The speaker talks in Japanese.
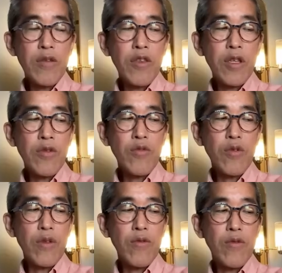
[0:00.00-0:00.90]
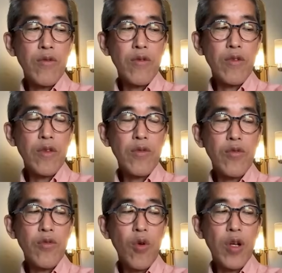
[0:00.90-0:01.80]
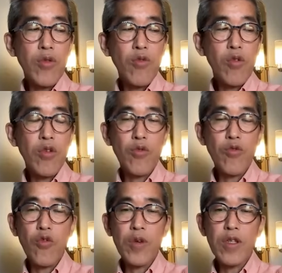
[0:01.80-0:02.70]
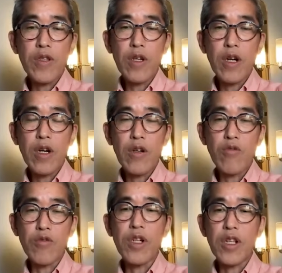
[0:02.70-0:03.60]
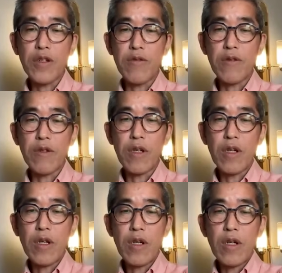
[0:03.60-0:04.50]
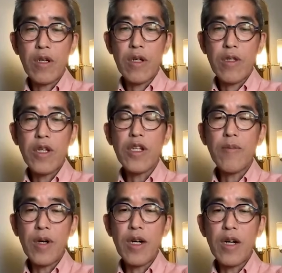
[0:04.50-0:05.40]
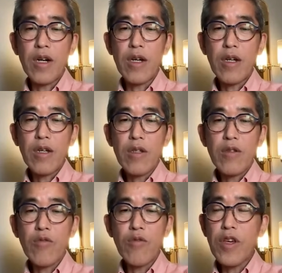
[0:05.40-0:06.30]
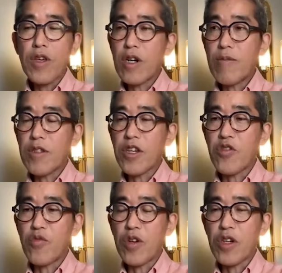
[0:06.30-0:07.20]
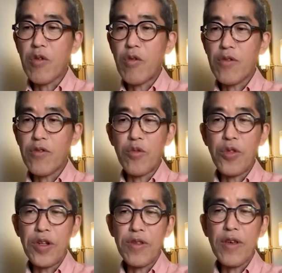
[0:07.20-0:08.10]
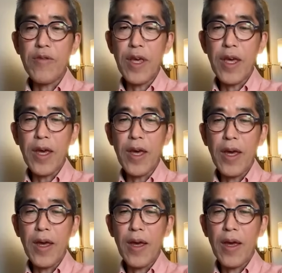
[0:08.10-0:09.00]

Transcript: で逆にちゃんとそういうお金の動きの透明性が確保されるならば、そこでカバーできる分は結構あると思ってるんだよね。